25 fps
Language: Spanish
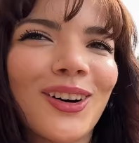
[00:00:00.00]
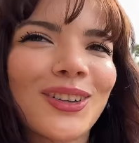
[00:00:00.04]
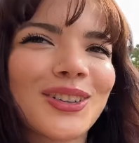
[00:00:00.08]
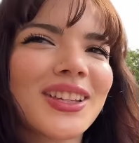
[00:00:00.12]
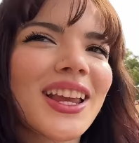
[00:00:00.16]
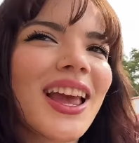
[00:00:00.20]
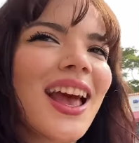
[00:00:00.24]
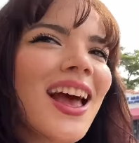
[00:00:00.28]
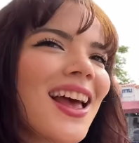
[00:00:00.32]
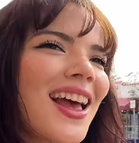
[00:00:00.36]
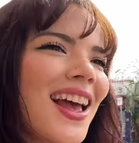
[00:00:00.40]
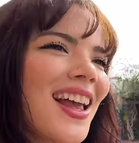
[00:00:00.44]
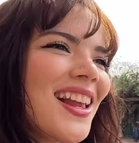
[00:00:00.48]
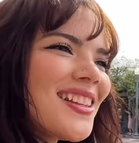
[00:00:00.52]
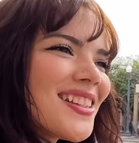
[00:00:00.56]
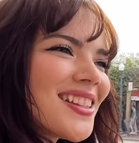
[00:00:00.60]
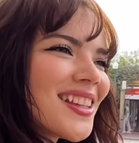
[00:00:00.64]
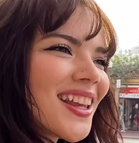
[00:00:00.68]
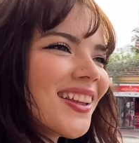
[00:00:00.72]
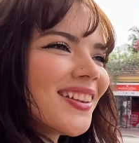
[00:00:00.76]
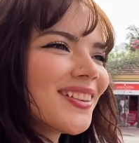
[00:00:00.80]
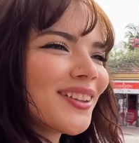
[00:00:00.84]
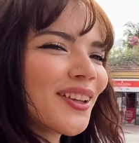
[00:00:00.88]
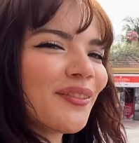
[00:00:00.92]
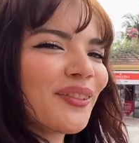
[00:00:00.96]
o sea, el
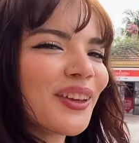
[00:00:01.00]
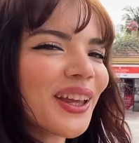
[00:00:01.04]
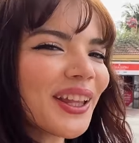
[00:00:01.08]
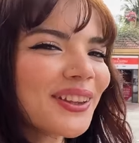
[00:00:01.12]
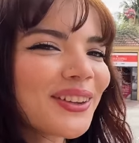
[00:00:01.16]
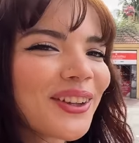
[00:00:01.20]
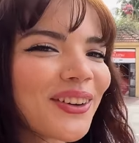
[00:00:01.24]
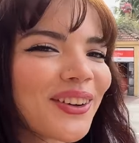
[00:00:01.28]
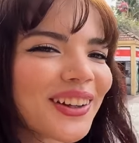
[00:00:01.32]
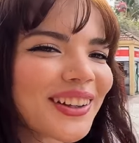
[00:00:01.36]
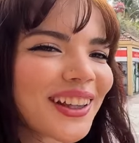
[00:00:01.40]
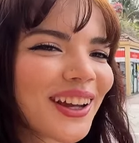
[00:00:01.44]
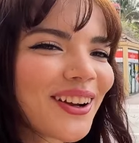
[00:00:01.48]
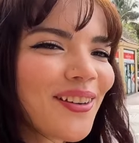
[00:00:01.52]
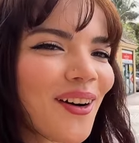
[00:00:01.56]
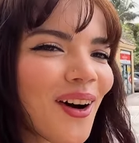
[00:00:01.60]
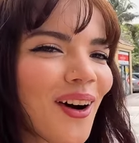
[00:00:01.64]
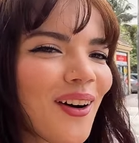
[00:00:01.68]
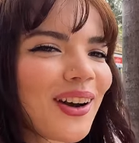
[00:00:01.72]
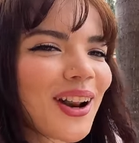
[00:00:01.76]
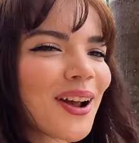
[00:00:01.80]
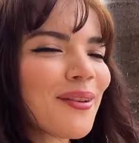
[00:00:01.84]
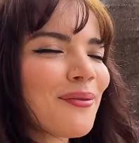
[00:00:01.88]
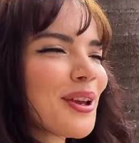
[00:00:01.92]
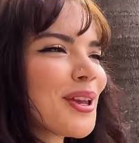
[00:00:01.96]
sentimiento que tengo
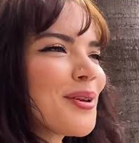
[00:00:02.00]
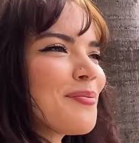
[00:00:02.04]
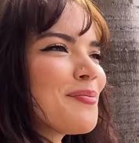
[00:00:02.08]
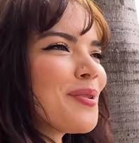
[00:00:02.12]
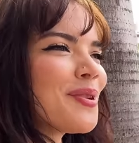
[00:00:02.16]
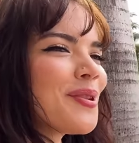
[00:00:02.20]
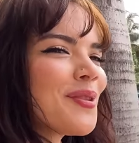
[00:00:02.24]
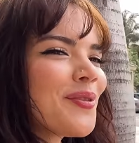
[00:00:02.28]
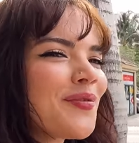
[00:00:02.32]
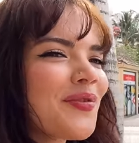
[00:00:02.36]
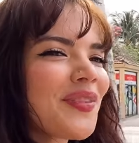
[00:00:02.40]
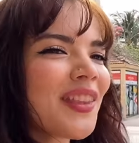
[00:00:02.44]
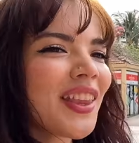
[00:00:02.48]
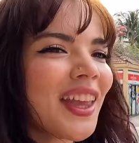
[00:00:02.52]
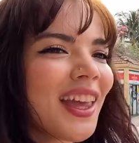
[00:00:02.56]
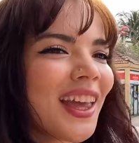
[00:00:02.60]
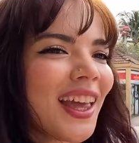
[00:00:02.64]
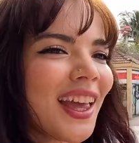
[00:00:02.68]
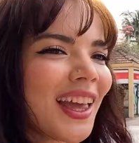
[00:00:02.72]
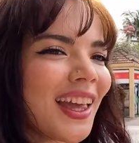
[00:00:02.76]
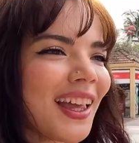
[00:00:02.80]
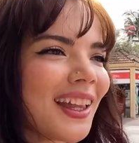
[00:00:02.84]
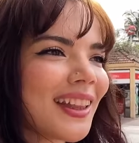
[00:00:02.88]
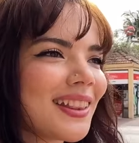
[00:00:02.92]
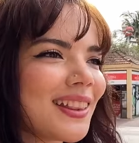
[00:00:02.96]
ahora mismo
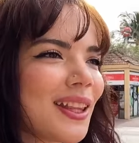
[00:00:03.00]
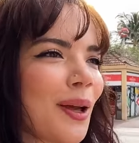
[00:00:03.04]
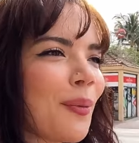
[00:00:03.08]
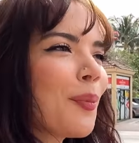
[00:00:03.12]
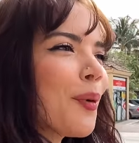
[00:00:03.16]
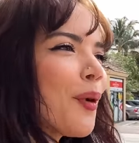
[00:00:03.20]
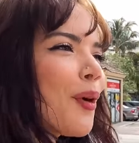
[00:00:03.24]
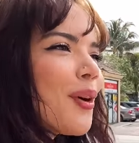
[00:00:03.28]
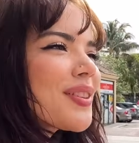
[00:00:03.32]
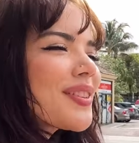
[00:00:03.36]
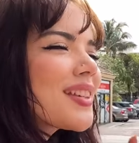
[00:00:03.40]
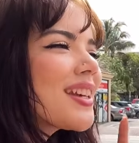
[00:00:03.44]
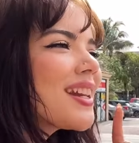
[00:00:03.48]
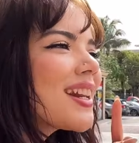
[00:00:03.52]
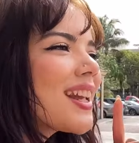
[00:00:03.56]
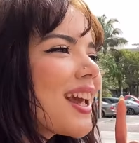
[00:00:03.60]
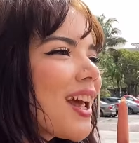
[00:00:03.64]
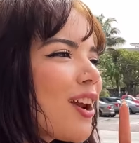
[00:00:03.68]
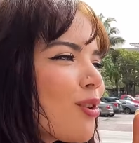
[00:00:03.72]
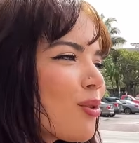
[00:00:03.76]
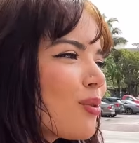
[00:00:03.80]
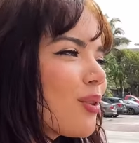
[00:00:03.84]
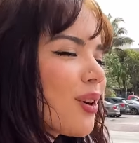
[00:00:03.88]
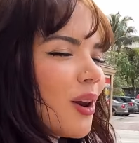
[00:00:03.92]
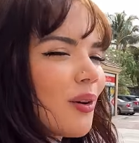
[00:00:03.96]
te puedo decir
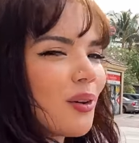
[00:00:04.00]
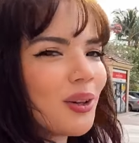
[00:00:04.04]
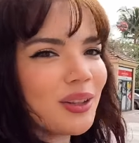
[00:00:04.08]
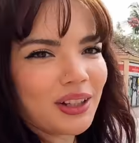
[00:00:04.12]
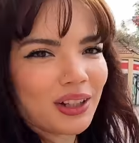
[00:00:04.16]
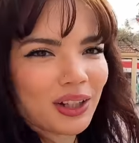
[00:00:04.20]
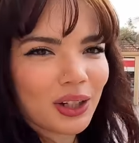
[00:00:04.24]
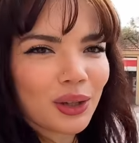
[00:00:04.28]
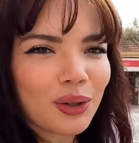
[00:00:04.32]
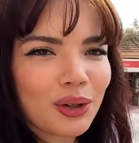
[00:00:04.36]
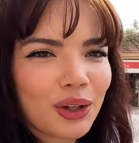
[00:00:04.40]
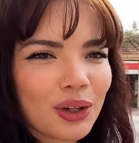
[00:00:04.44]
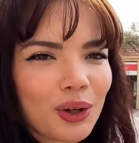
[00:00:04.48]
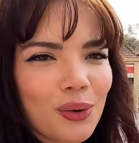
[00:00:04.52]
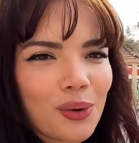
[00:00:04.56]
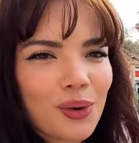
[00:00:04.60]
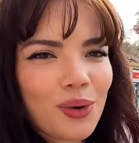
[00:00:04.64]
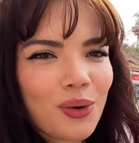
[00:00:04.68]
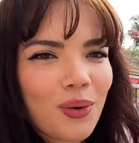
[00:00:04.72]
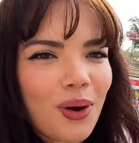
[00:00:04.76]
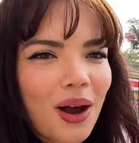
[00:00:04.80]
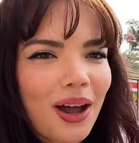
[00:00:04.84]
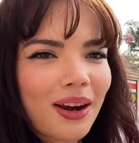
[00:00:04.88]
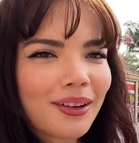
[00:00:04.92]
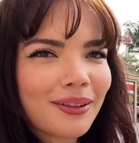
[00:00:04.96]
que nunca lo he tenido en ningún
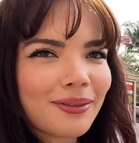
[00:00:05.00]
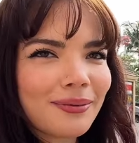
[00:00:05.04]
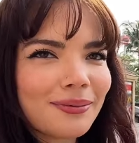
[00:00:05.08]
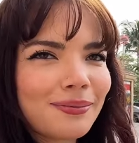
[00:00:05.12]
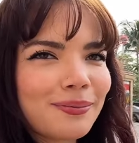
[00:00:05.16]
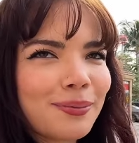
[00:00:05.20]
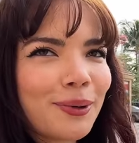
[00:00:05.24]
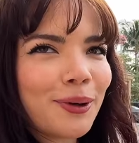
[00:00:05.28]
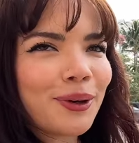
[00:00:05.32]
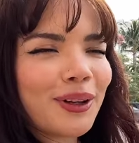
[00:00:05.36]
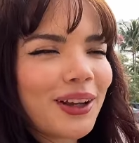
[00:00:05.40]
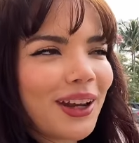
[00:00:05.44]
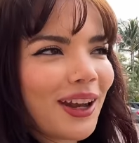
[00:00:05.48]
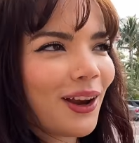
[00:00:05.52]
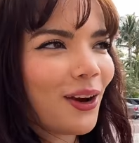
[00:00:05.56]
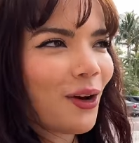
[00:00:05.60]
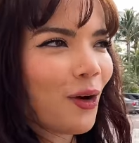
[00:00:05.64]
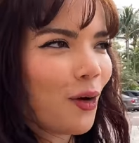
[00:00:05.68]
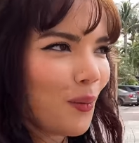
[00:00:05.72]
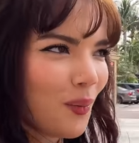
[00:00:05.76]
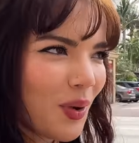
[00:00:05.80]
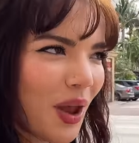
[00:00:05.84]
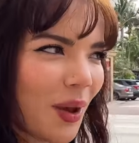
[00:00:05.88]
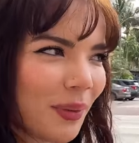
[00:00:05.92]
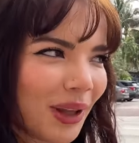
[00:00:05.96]
lugar, porque
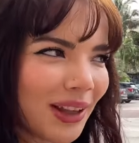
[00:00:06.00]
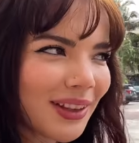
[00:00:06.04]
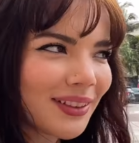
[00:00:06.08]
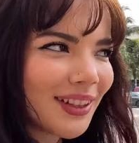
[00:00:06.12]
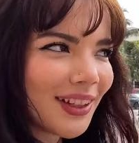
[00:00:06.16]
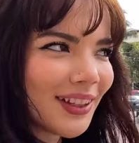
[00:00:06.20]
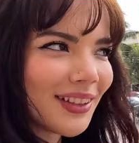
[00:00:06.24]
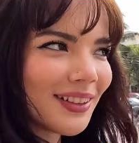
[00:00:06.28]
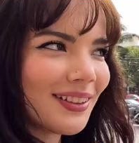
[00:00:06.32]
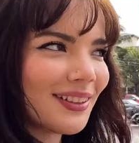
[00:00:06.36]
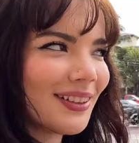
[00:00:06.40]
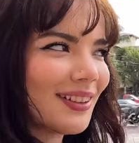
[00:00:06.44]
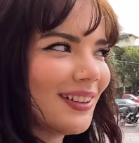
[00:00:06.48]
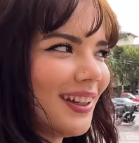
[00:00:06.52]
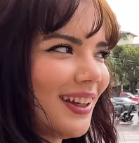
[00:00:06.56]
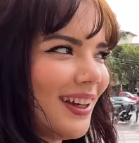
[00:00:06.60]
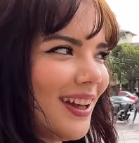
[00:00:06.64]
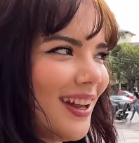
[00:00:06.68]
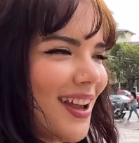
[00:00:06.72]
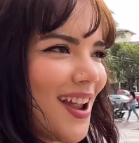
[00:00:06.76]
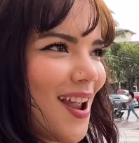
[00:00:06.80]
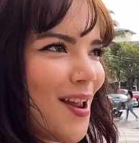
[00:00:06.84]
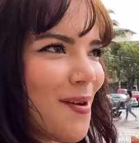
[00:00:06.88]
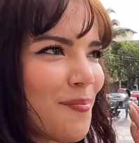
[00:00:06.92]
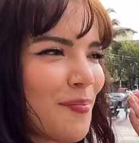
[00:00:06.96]
obviamente
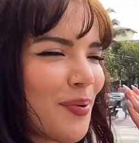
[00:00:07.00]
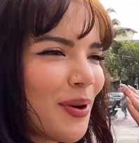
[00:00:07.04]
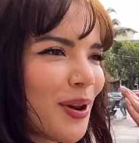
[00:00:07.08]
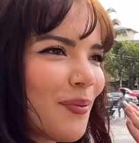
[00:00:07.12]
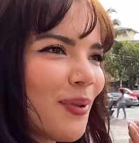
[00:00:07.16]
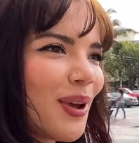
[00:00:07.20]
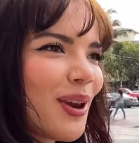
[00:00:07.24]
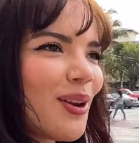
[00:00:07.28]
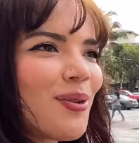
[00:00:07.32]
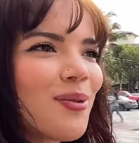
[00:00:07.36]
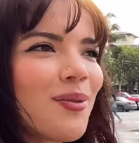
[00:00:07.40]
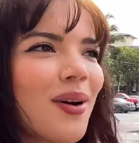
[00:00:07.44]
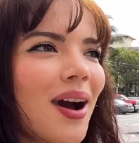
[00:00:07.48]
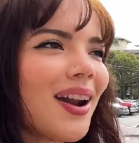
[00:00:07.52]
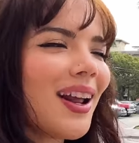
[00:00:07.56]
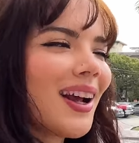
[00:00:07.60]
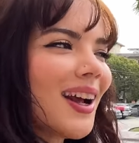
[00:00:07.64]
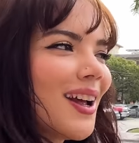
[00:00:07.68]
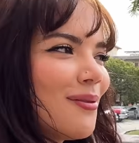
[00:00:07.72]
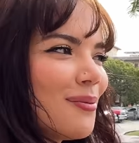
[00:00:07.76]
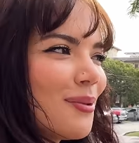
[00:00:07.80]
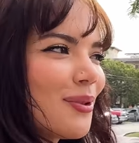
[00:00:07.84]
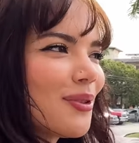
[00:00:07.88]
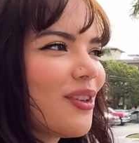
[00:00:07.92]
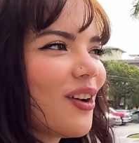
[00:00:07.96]
es el primer lugar en
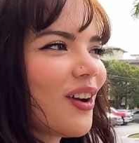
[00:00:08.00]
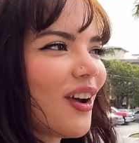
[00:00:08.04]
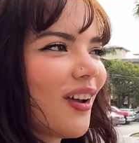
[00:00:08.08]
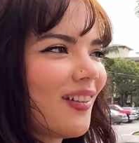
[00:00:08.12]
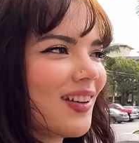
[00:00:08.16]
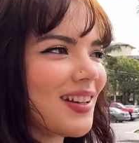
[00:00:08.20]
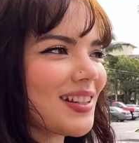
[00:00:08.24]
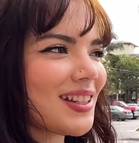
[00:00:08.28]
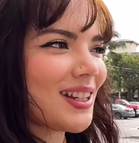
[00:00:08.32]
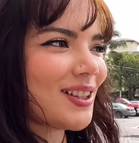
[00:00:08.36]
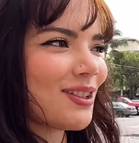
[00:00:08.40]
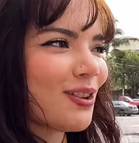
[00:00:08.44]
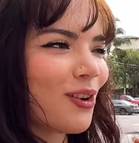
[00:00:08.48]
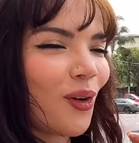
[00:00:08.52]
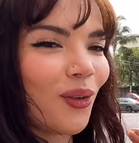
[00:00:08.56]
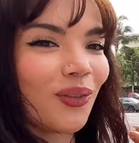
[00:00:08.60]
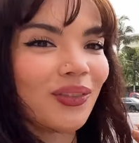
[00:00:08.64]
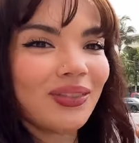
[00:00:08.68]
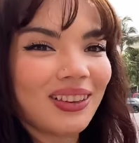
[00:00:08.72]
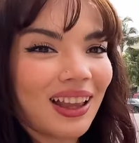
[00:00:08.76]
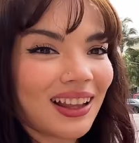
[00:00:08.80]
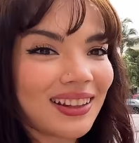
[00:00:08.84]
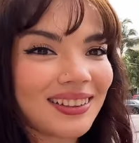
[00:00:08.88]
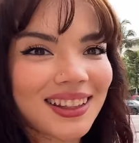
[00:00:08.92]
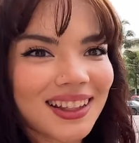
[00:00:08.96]
el mundo que visito
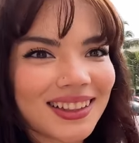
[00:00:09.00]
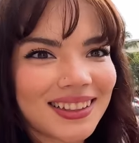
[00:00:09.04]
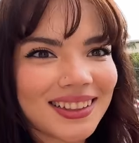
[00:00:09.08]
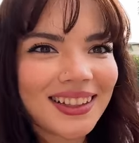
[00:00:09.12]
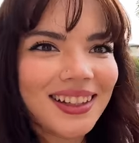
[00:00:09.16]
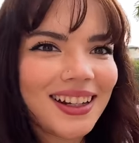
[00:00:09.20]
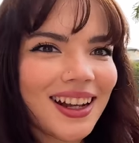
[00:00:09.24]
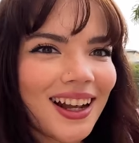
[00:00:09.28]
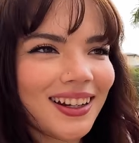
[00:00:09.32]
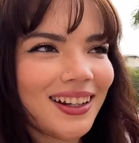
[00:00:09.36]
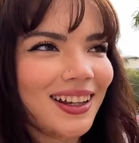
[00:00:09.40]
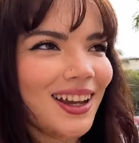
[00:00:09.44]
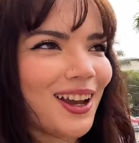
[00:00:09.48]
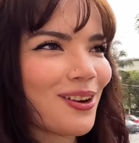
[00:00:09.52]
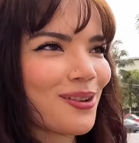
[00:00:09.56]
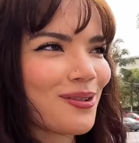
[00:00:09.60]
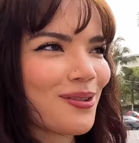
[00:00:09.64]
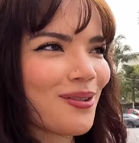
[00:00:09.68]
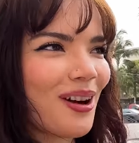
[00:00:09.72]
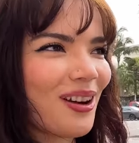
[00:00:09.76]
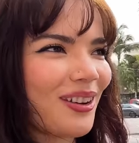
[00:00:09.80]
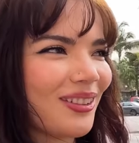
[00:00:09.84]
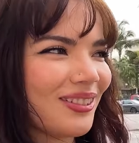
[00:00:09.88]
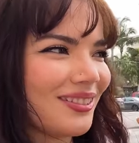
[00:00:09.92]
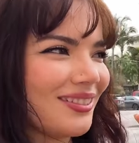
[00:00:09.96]
con tanta cercanía a
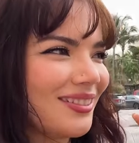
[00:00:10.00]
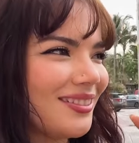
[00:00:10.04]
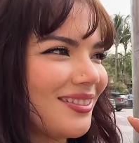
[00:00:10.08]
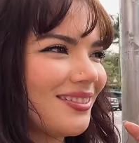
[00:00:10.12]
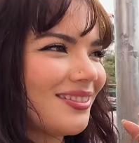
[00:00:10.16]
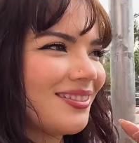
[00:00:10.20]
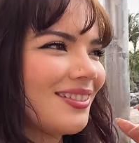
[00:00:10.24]
Cuba, con